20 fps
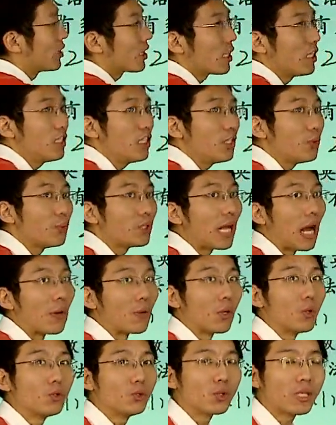是这个日语导
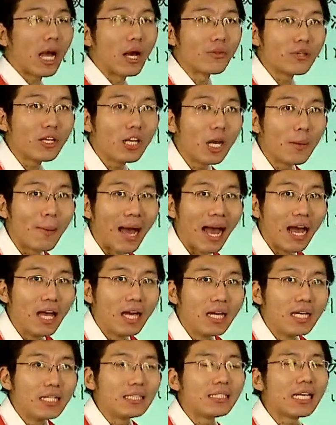游就搞定了吧？
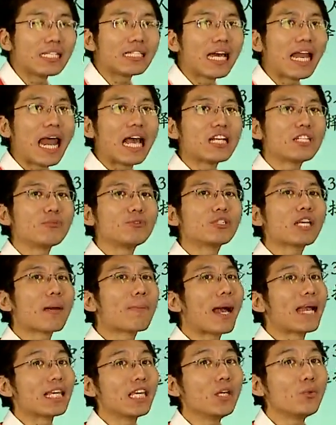嗯，接下来是不是就得
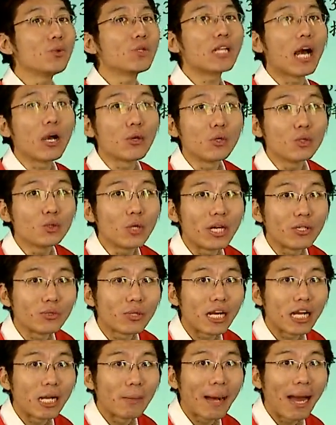把英语导游选出
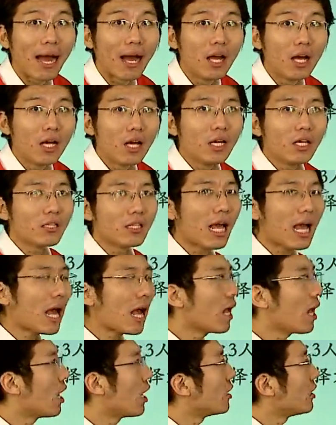来了吧？
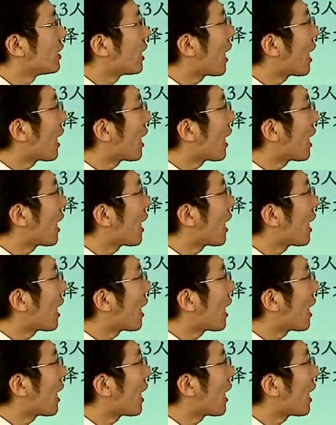那你